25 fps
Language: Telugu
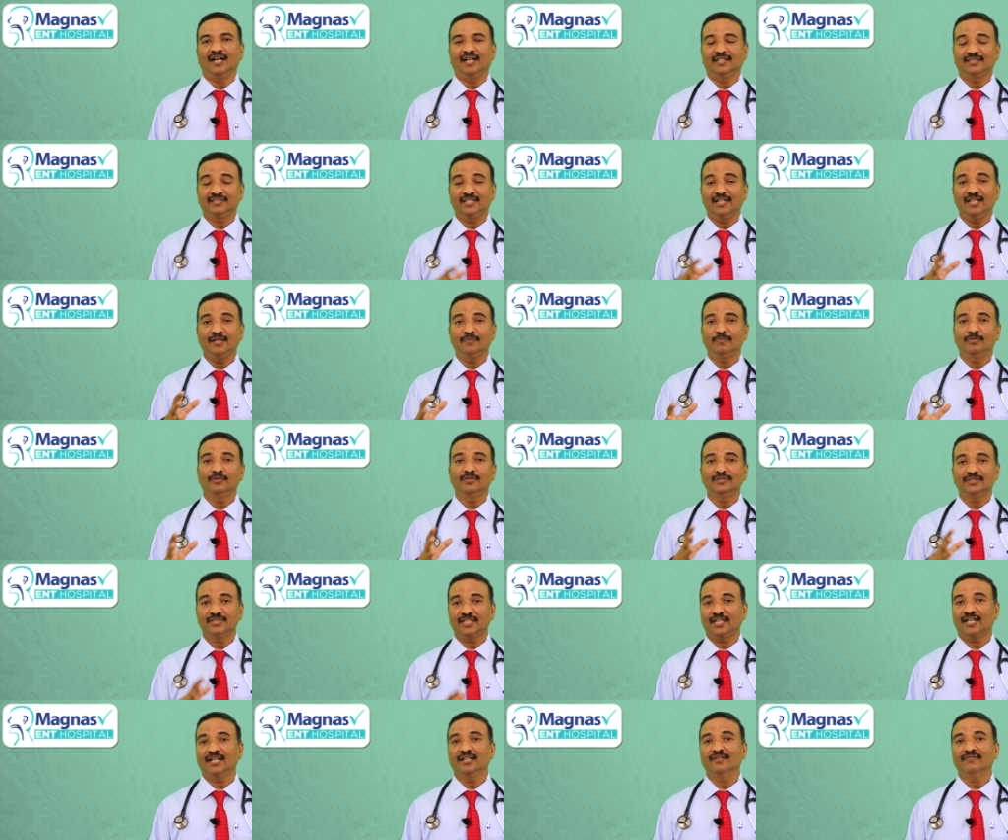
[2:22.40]
అసలే ఇప్పుడు
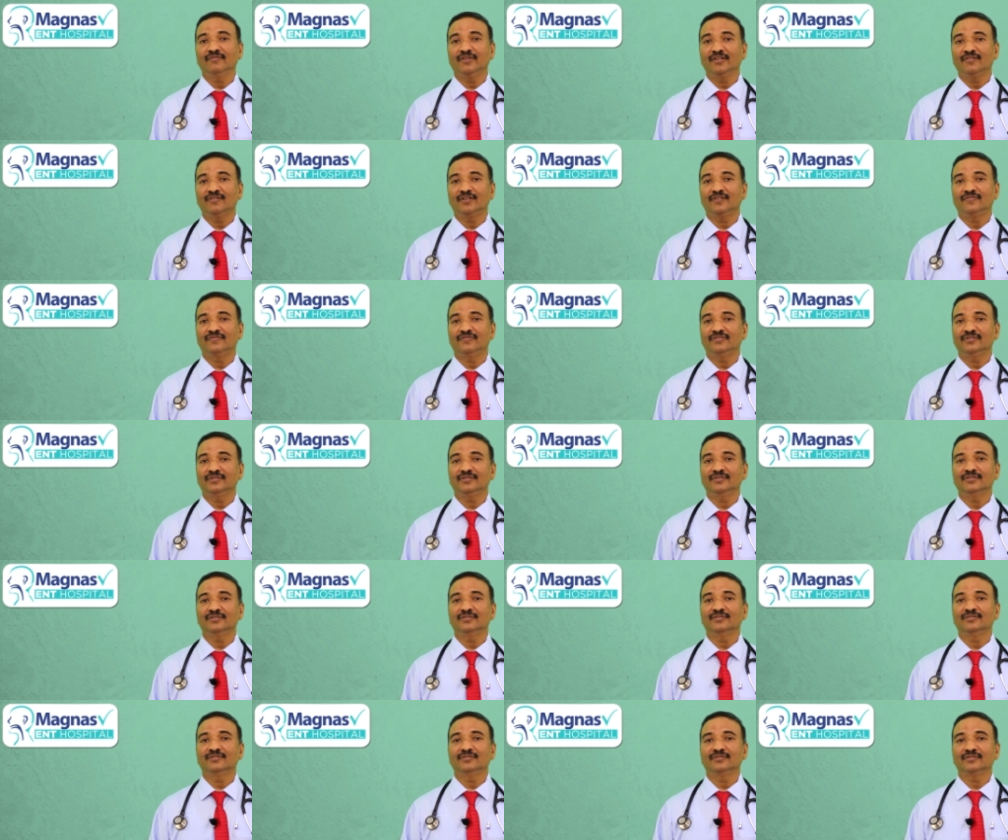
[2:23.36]
సెకండ్ వేవ్ ఆఫ్
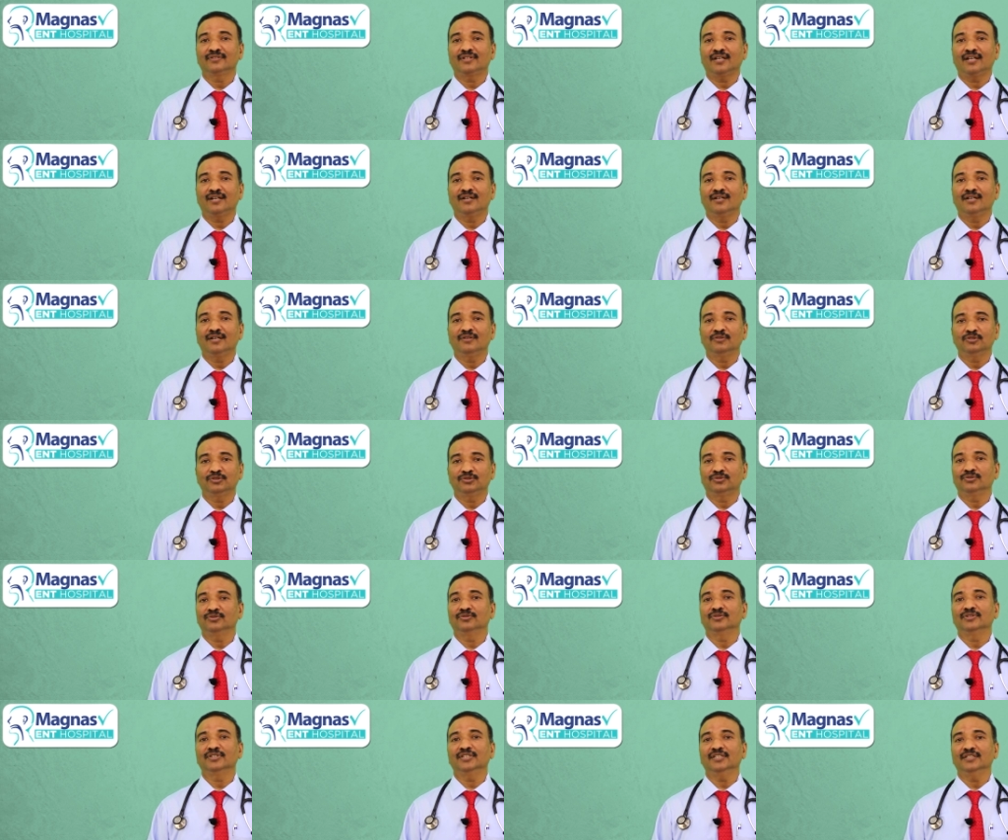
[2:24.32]
కరోనా
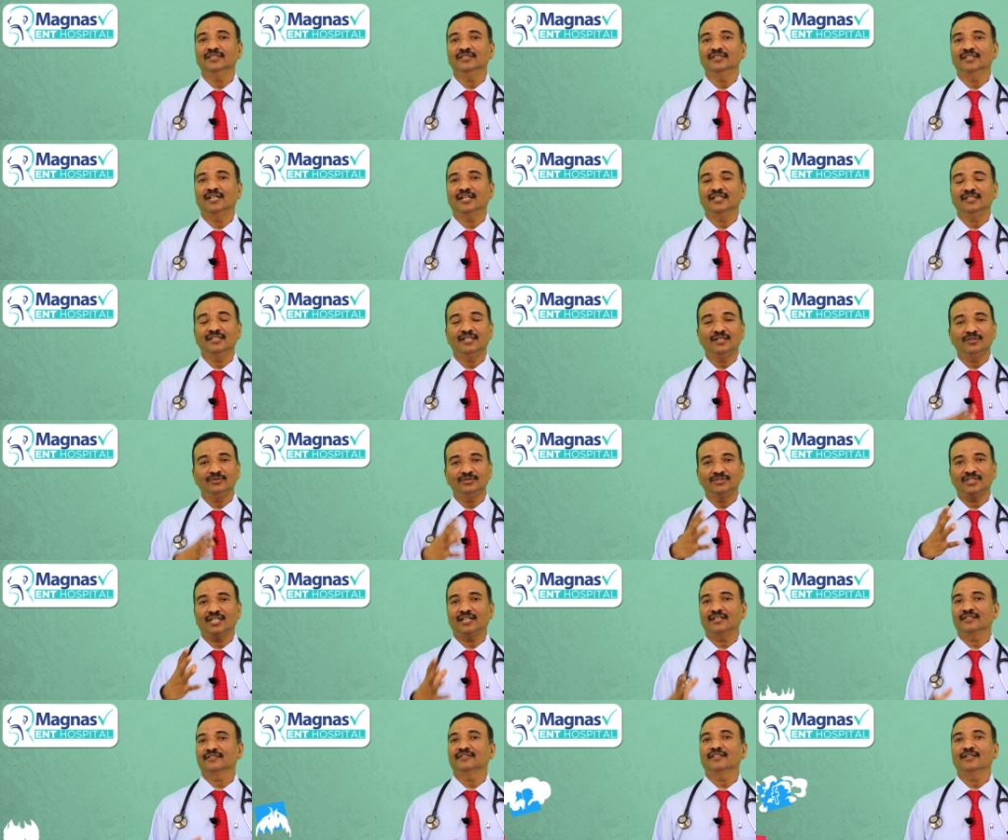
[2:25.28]
వస్తుంది అందరూ
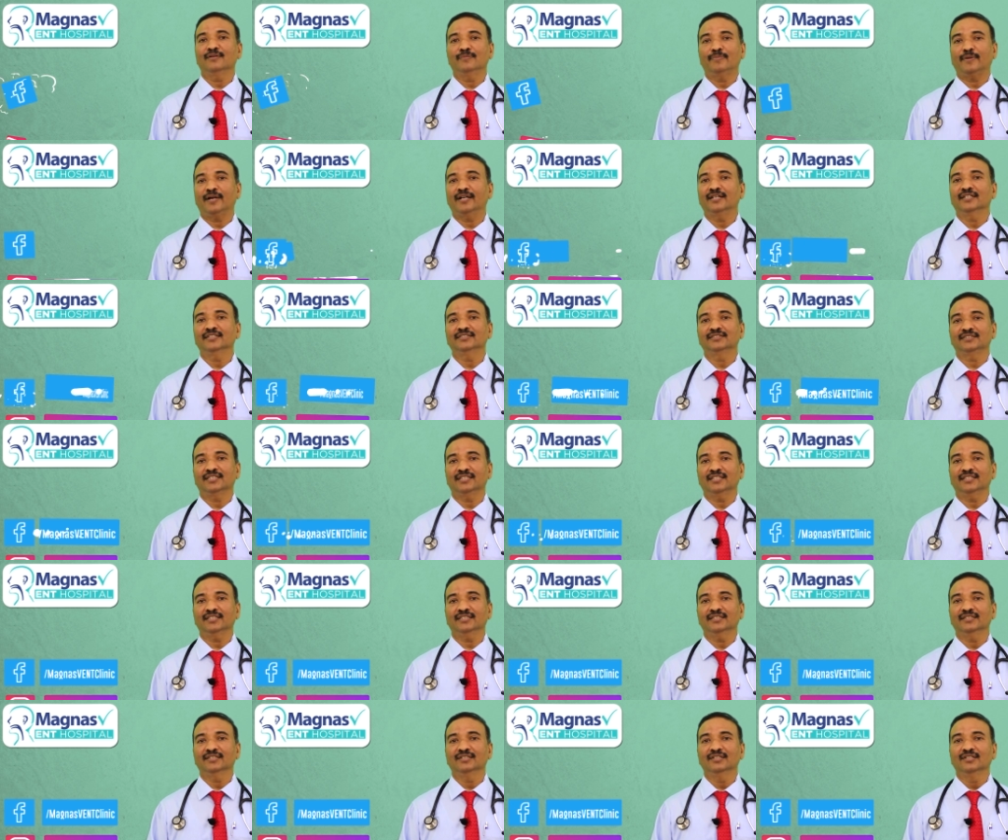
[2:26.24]
జాగ్రత్తలు
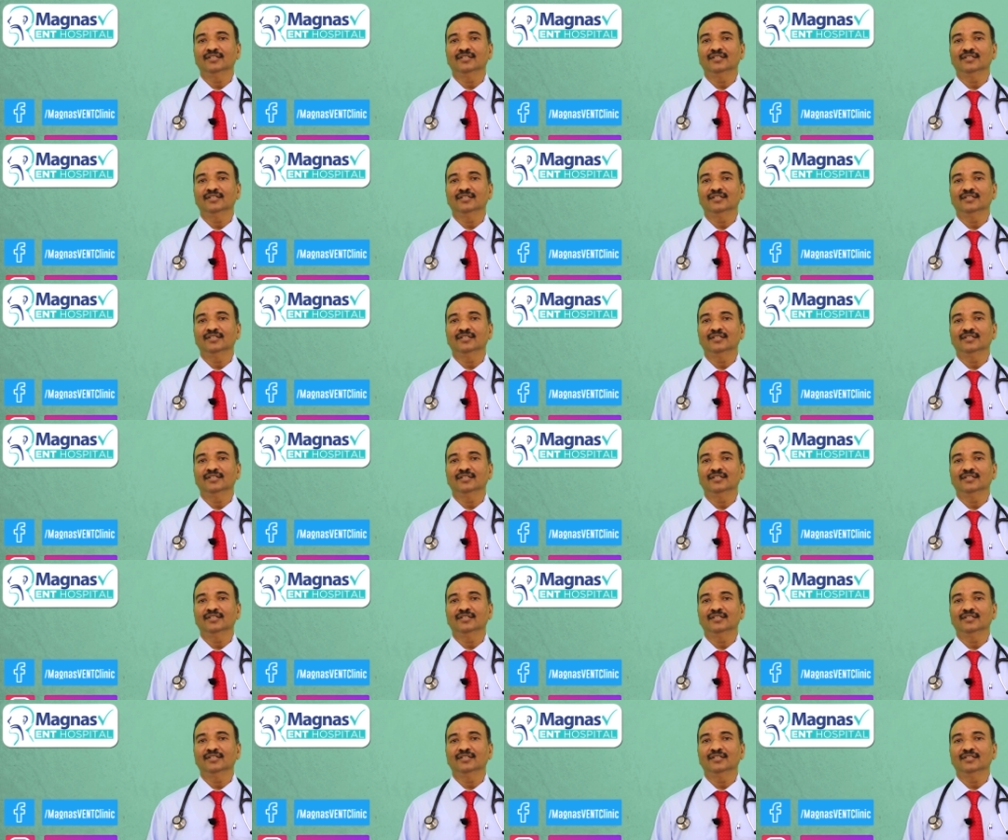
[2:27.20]
పాటించండి